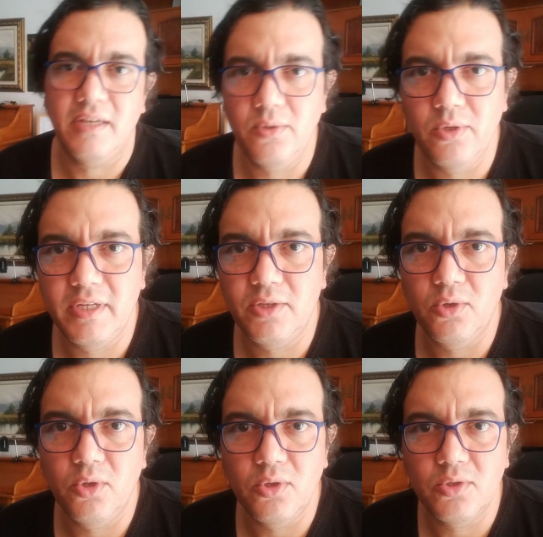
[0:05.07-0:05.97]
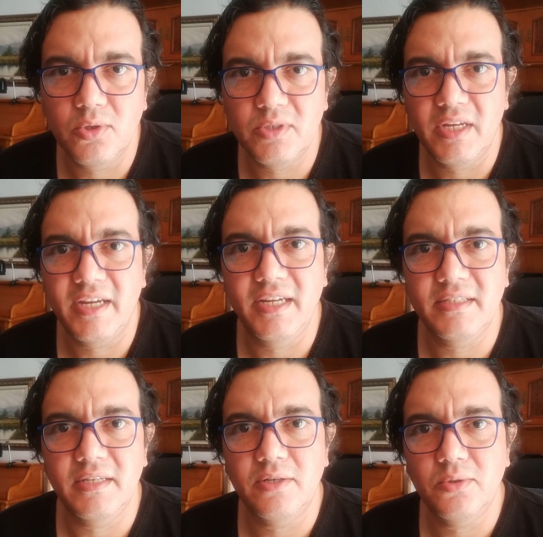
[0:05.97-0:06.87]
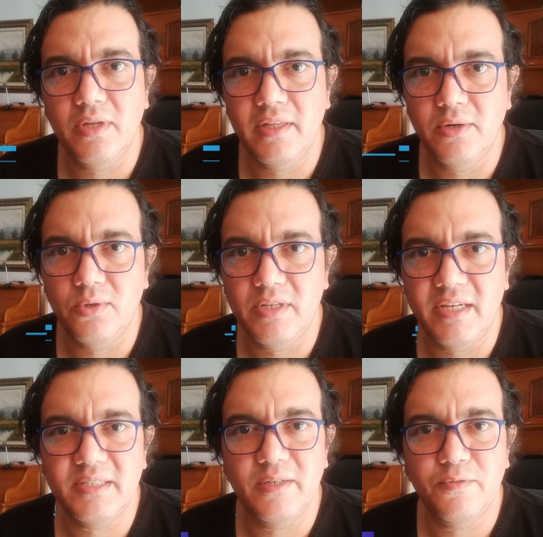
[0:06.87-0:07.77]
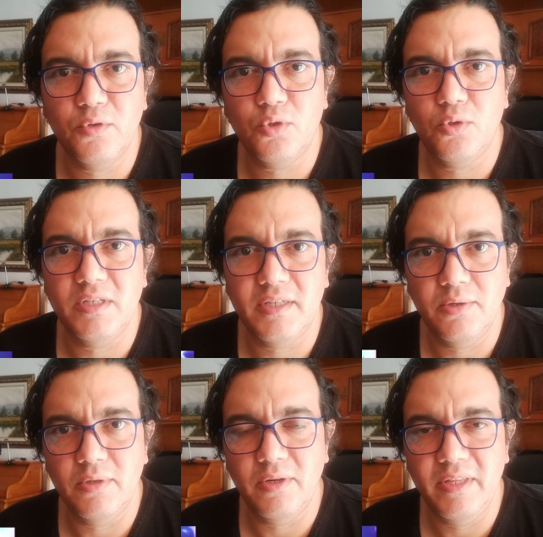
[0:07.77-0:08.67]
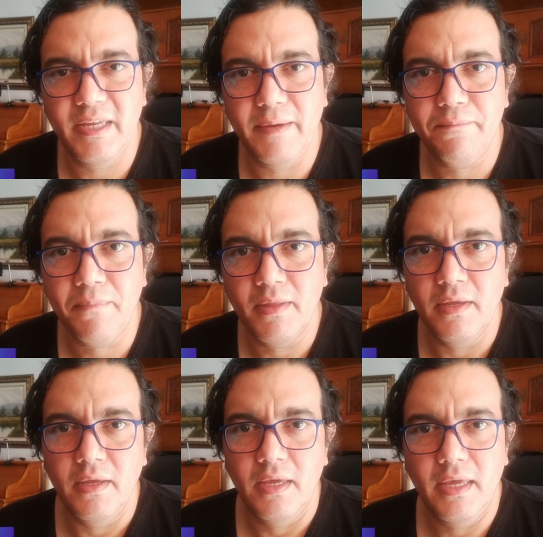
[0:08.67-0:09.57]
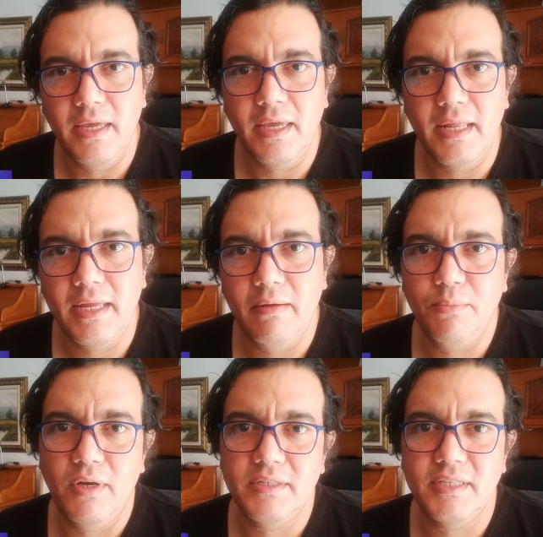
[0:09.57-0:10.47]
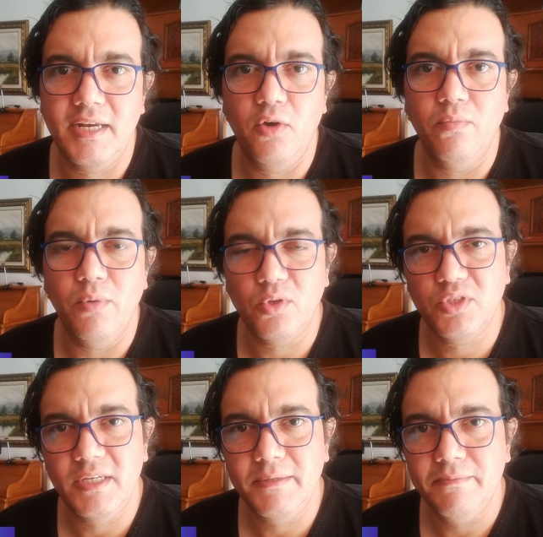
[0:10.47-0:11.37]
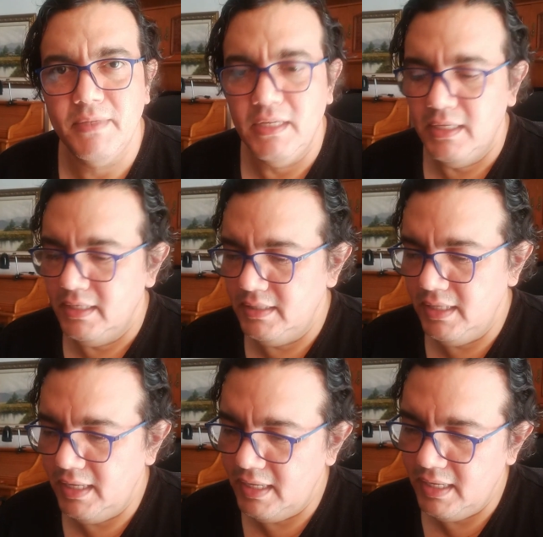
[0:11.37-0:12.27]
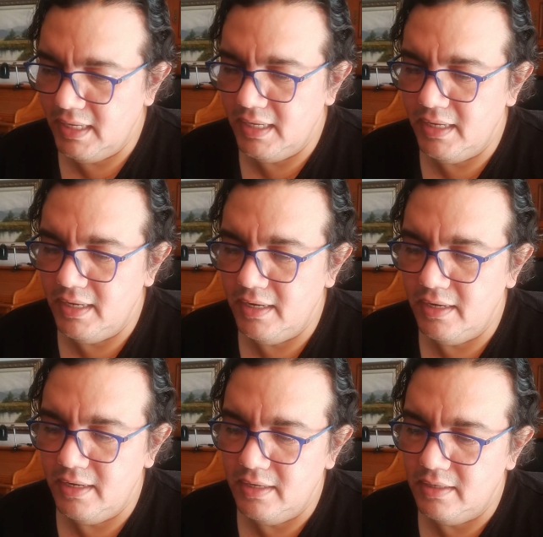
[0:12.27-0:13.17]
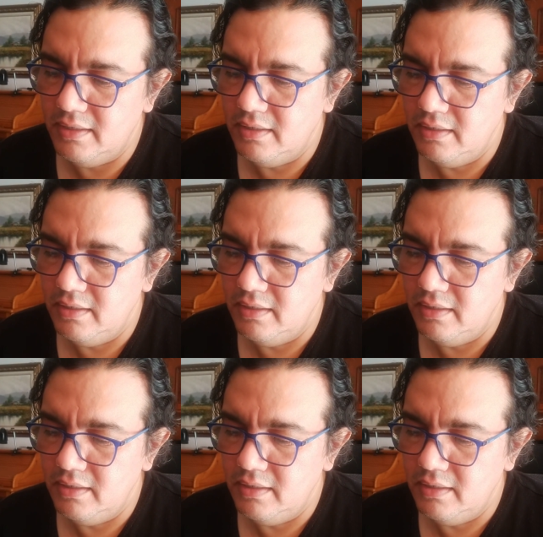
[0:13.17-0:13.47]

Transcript: Saludos a todos. José Ángel Cernuda de JC Foto les saluda hoy día. En el que vamos a hacer el unboxing del de